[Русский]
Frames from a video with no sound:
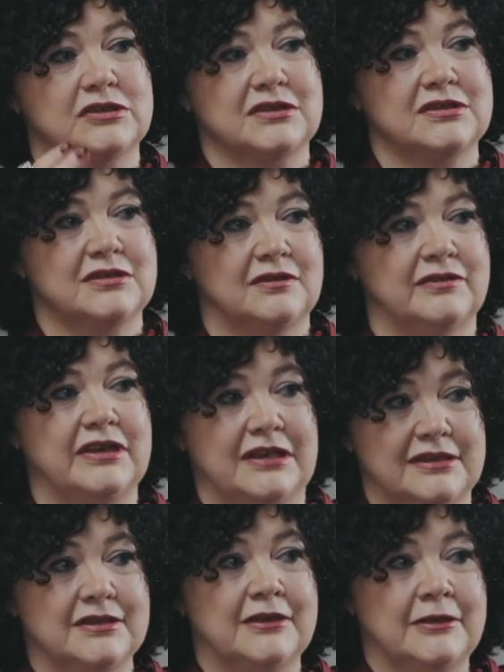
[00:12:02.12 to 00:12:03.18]
возрасте
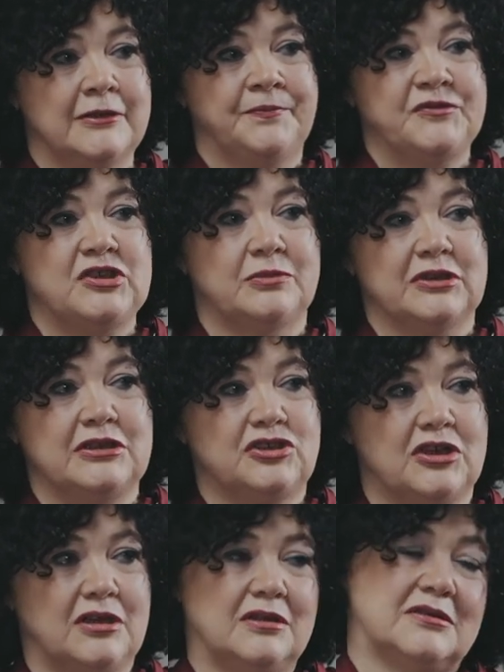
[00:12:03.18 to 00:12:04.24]
говорить, чем
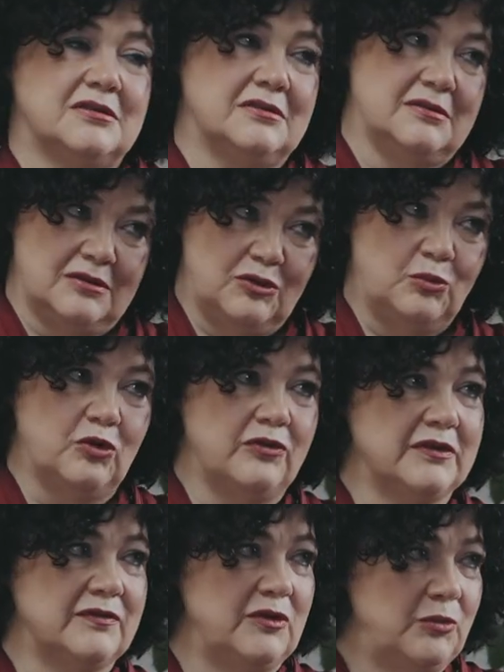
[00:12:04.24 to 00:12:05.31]
отличается
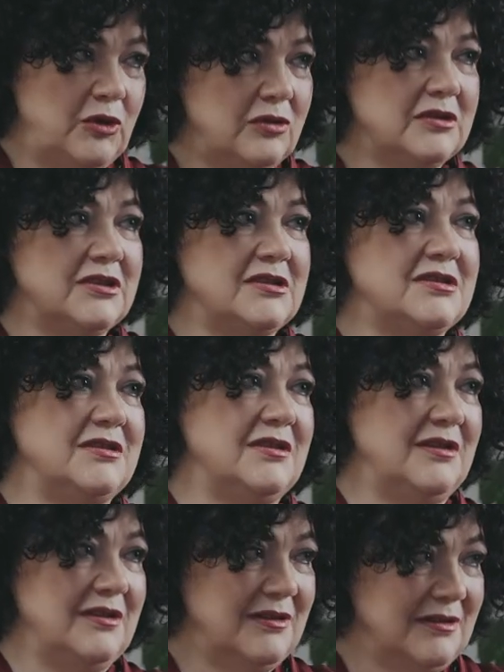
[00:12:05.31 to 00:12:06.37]
любовь от влюбленности
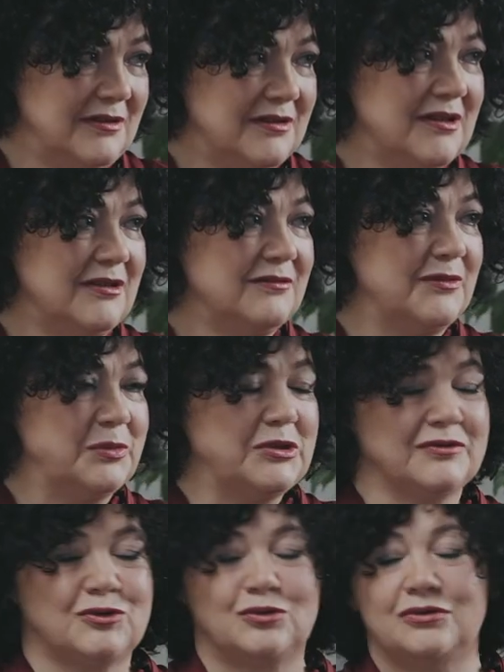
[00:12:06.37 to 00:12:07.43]
и как
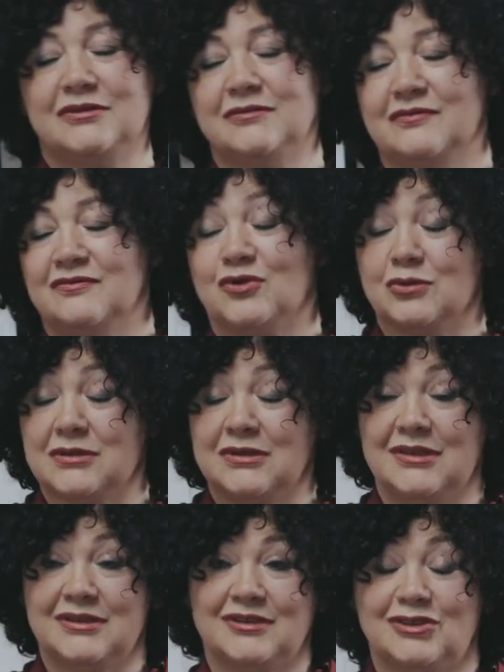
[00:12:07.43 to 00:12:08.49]
вообще строить
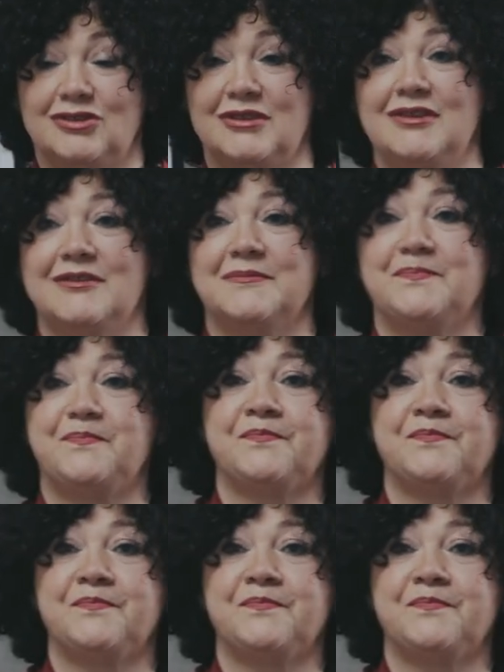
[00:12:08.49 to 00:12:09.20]
взрослые отношения.